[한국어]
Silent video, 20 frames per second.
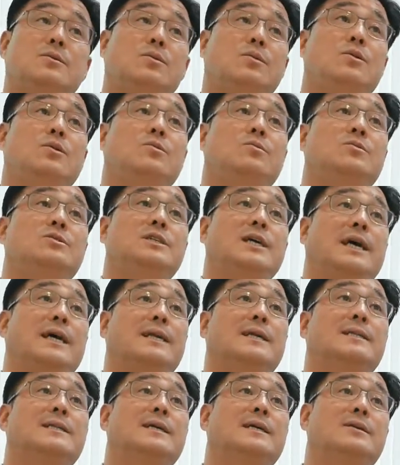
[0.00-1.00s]
이런 걸 올려보지
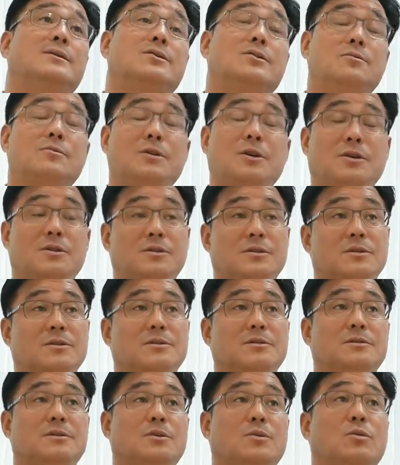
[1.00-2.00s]
않았다
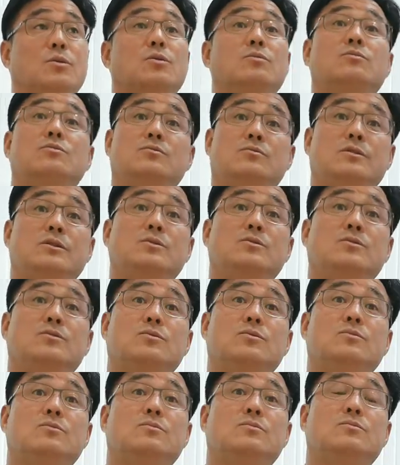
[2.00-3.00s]
그러면 이제 그런 부분이
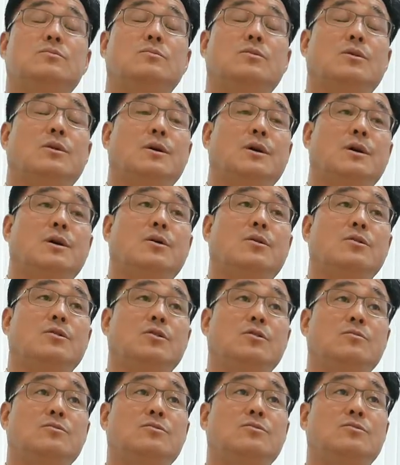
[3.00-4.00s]
조금 어,
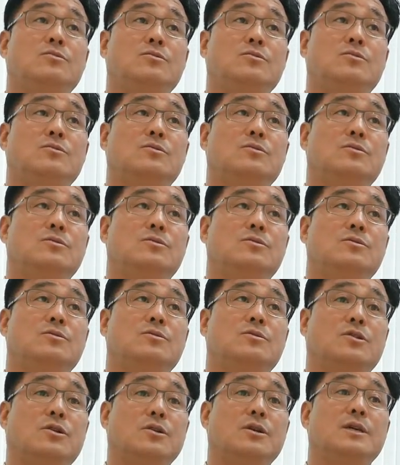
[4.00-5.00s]
어려움을
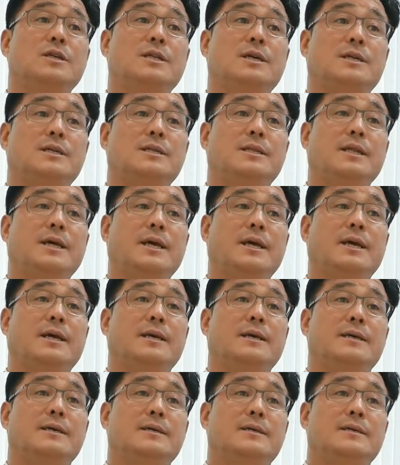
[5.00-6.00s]
그 겪긴
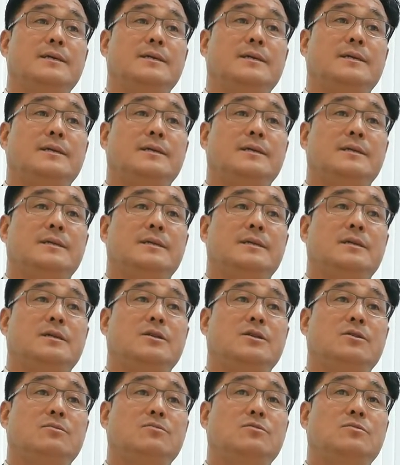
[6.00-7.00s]
하는데
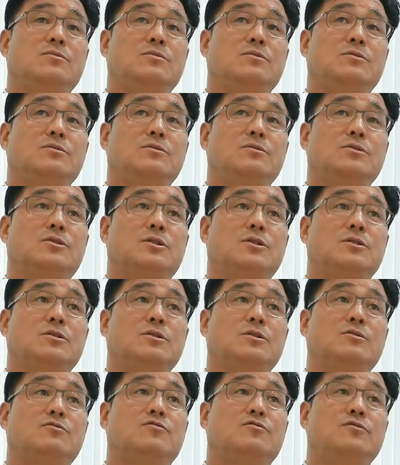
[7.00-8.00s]
그런 부분들은
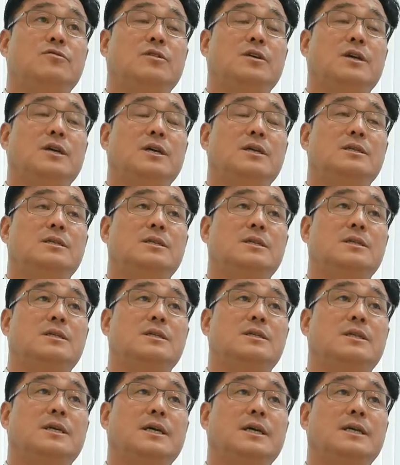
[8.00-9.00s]
저희들이 국내에
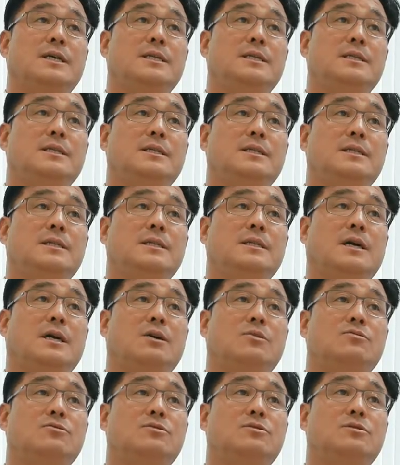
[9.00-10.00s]
이제 디자인
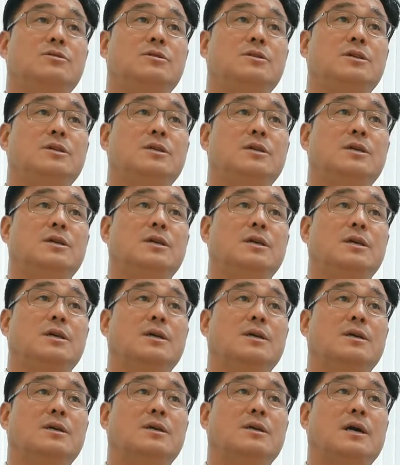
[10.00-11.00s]
하우스들이
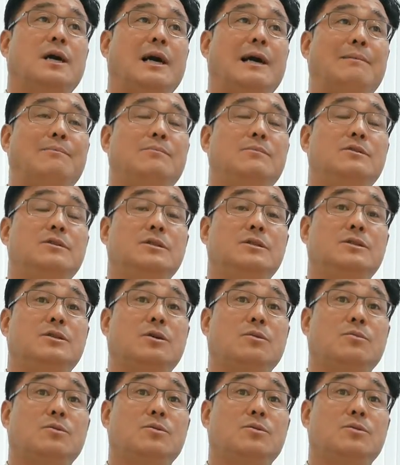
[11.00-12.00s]
이렇게 암을
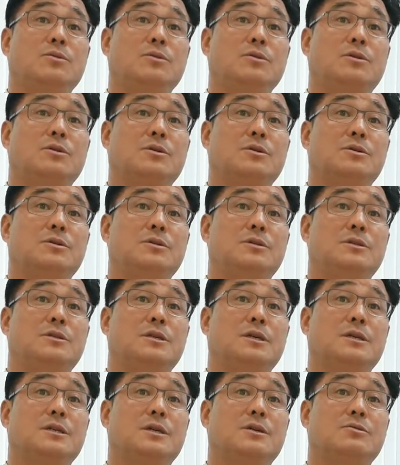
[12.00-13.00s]
써본 그런
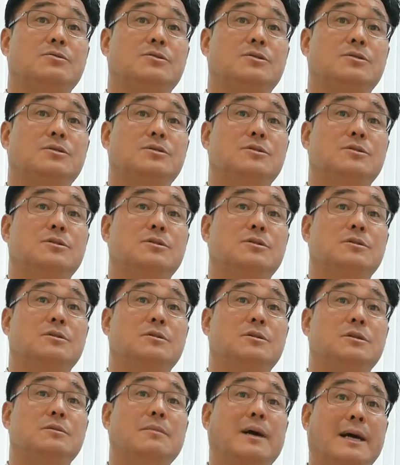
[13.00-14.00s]
디자인
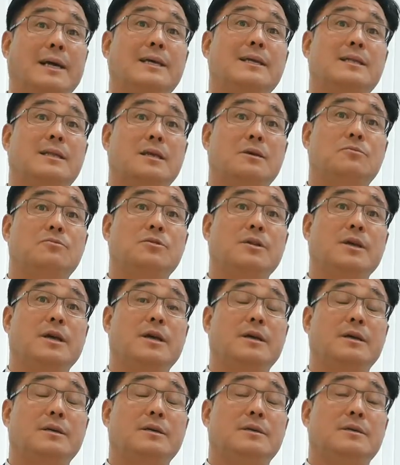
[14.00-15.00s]
하우스들이 많기
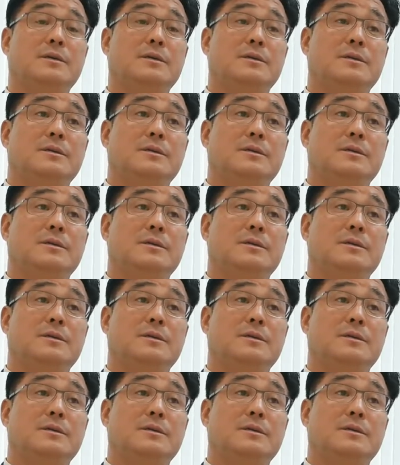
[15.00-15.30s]
때문에